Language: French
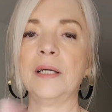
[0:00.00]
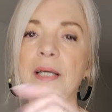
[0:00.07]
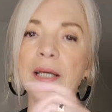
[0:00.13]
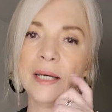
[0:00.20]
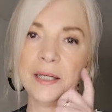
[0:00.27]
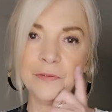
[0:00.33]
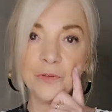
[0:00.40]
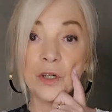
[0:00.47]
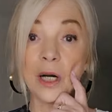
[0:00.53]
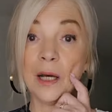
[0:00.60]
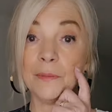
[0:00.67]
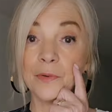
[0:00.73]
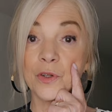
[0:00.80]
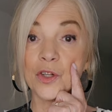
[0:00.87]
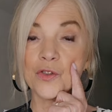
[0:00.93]
Et il faut quand
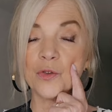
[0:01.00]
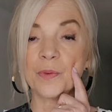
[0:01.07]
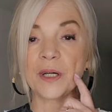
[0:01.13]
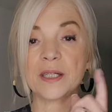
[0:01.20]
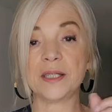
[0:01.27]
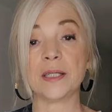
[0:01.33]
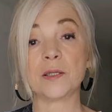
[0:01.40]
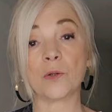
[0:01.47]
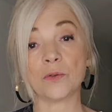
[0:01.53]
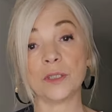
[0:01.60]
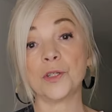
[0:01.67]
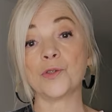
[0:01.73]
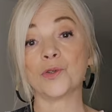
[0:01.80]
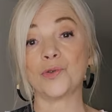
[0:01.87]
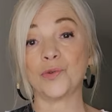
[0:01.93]
même que je vous précise qu'on est
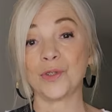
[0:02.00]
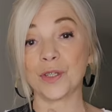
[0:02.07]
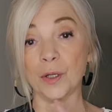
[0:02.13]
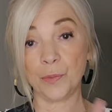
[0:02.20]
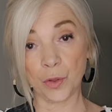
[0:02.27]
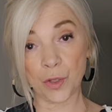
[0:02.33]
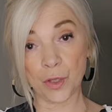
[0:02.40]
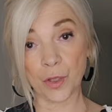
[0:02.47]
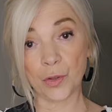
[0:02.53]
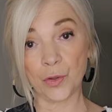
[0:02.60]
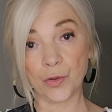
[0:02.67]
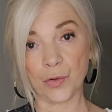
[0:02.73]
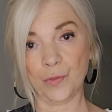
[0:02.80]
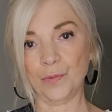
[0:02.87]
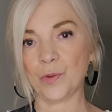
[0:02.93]
sur du 100%
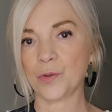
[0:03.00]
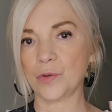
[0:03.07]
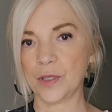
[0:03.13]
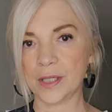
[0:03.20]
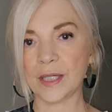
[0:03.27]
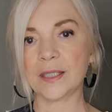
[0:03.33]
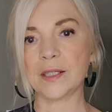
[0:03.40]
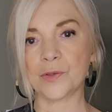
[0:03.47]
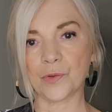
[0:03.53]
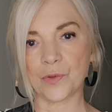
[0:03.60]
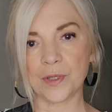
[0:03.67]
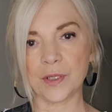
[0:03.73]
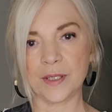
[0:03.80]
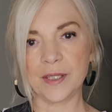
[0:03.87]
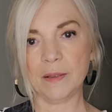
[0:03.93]
coton, pour toutes celles qui sont
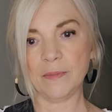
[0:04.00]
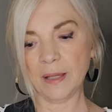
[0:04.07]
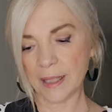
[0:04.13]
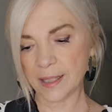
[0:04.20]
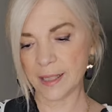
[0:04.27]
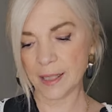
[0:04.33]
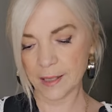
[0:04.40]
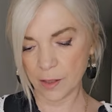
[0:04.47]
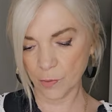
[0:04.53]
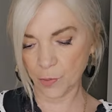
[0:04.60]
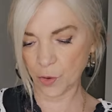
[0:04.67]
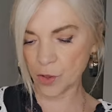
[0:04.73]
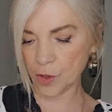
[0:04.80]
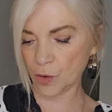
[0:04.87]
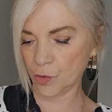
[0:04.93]
sensibles à ça,
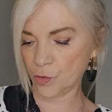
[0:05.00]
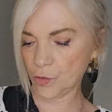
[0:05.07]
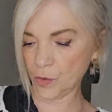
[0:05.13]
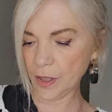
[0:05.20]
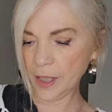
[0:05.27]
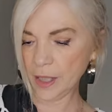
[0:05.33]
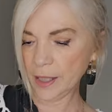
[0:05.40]
100% coton.